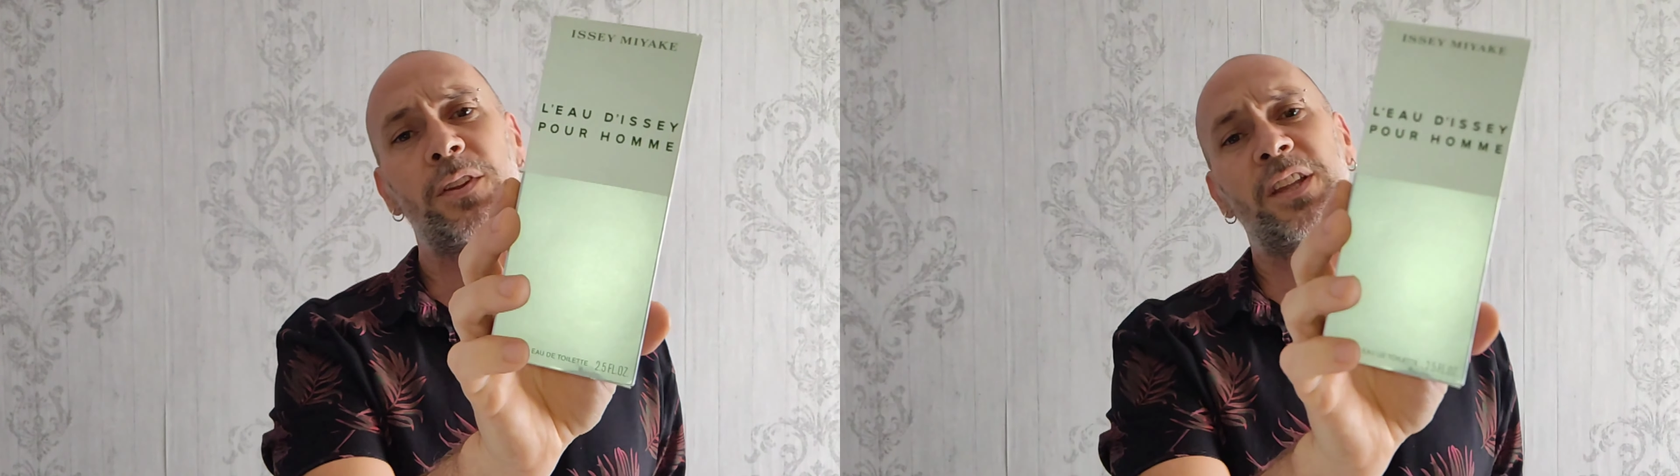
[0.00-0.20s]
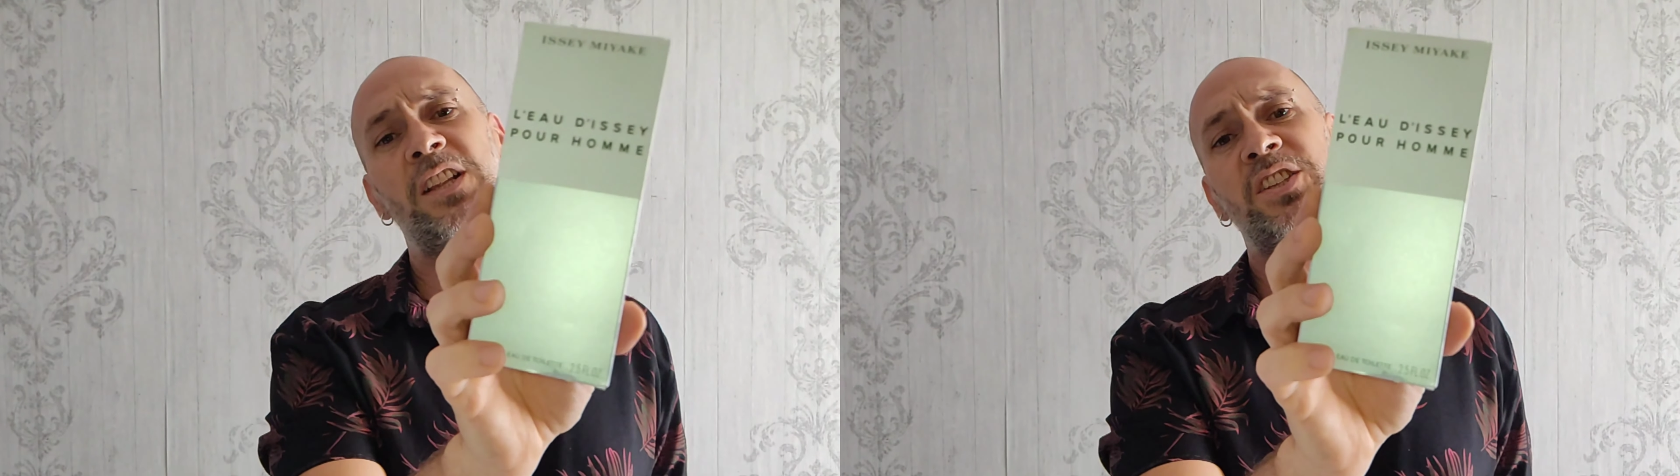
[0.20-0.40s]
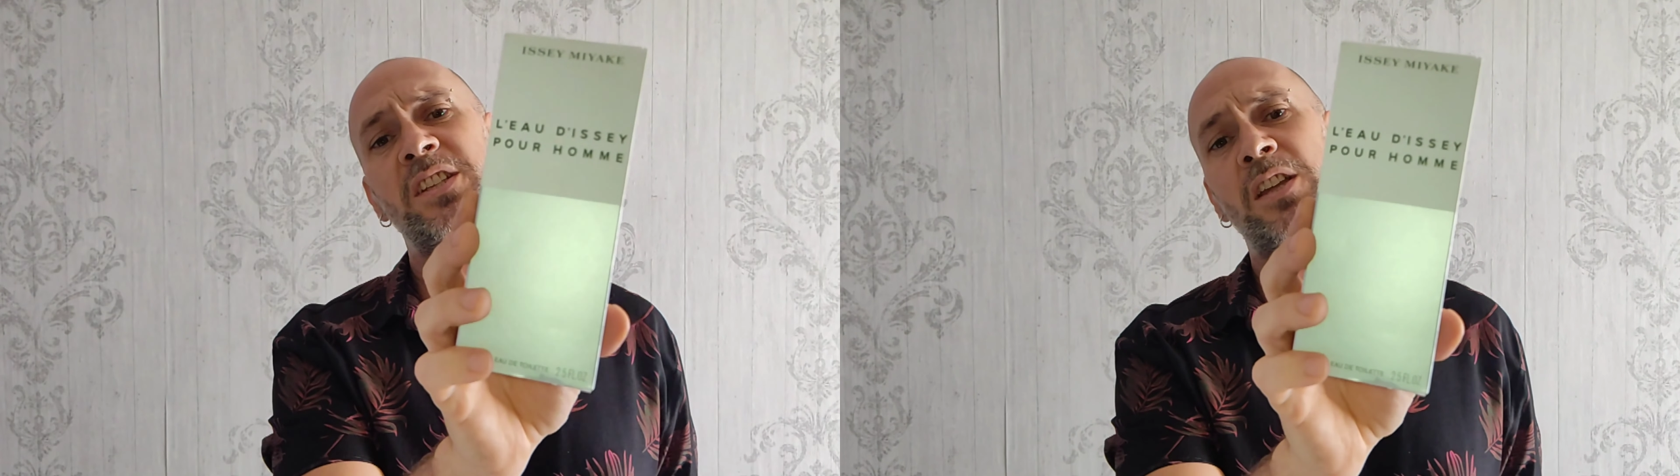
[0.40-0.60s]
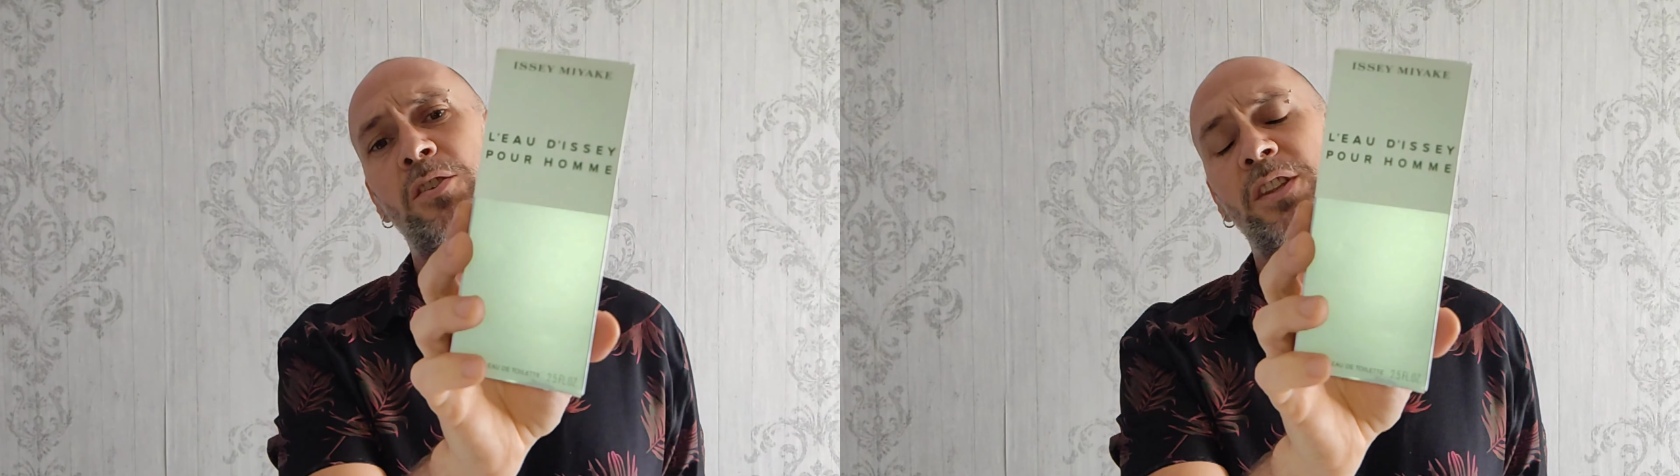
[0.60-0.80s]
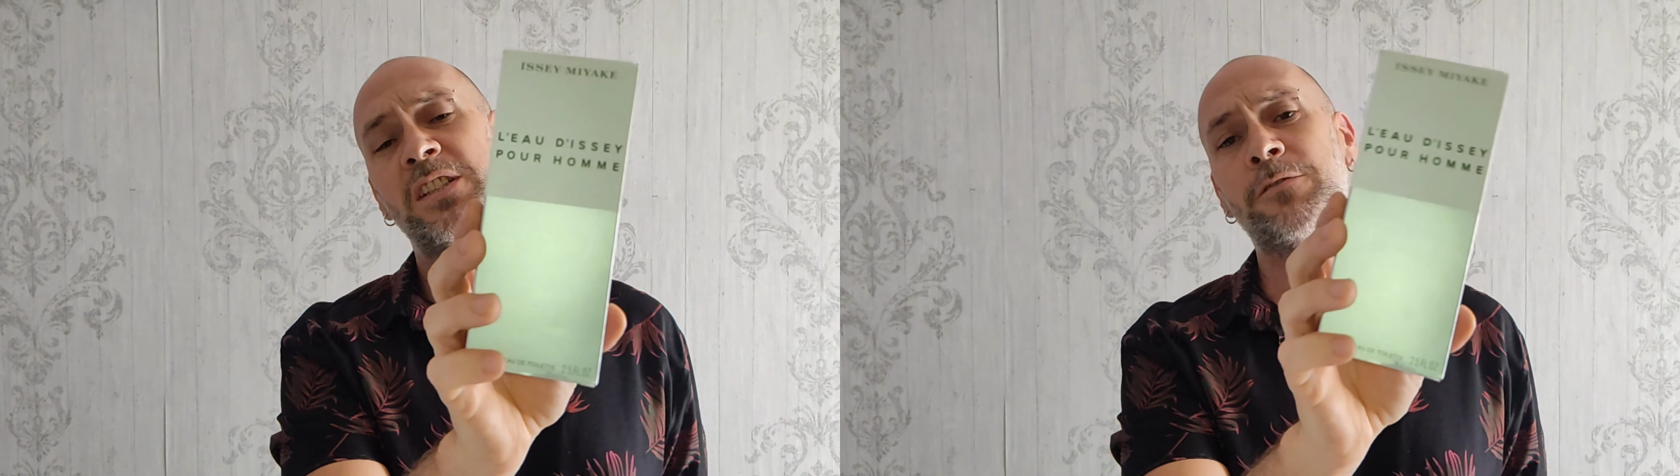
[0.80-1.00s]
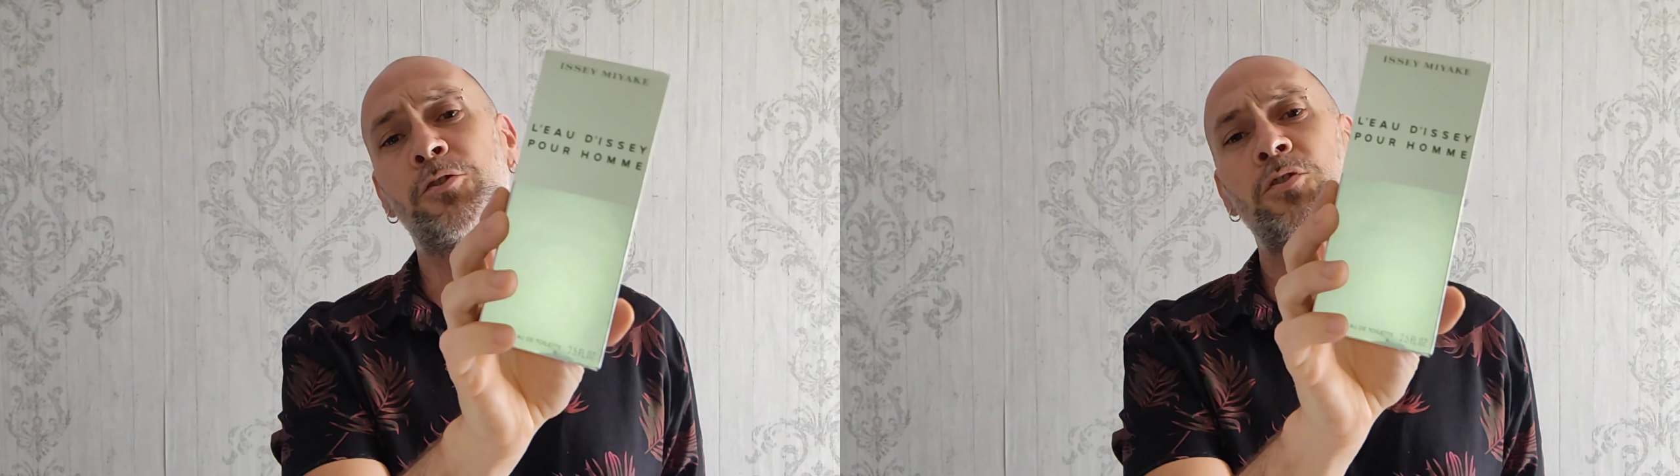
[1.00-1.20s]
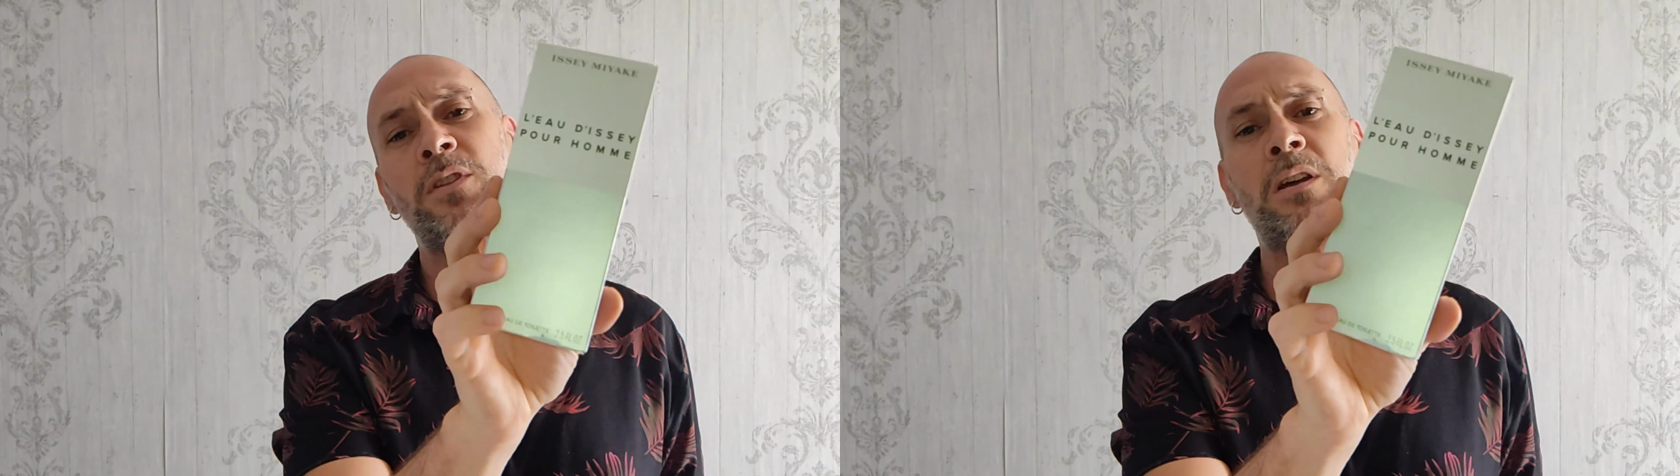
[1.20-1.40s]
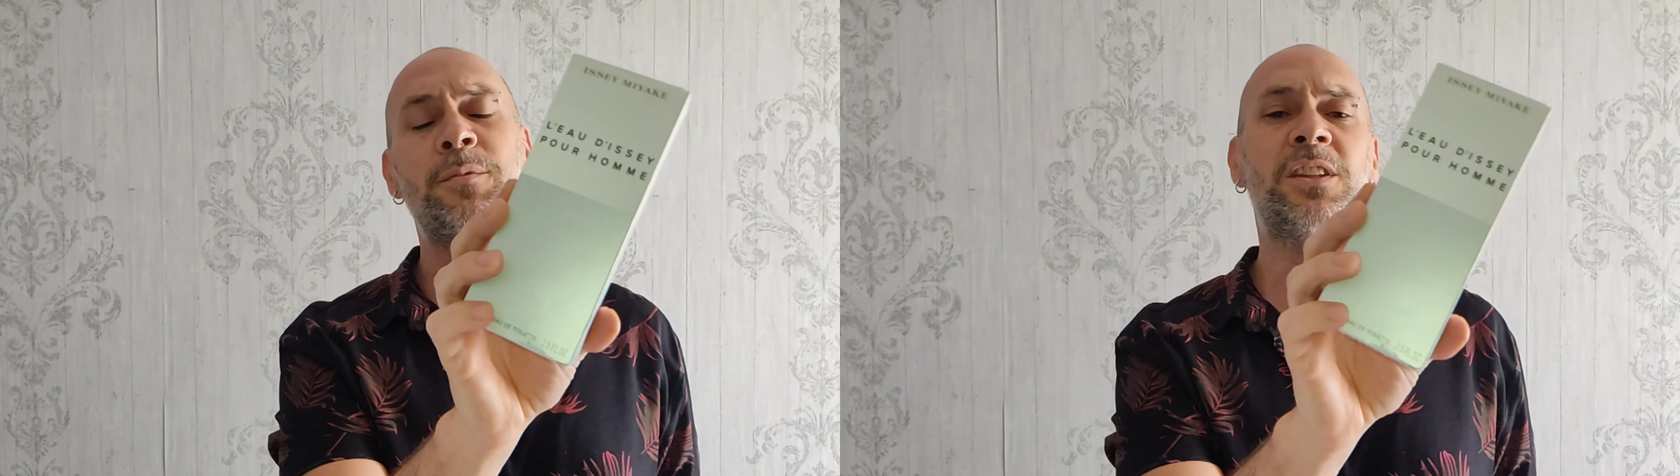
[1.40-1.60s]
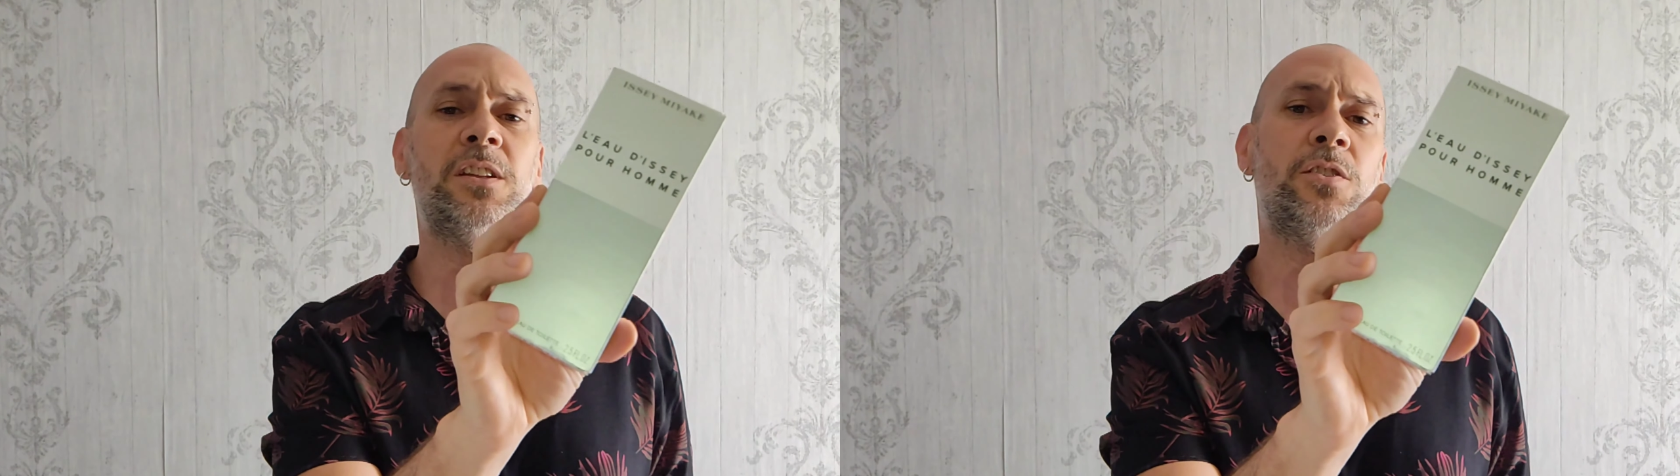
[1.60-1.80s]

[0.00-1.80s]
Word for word: del diseñador desafortunadamente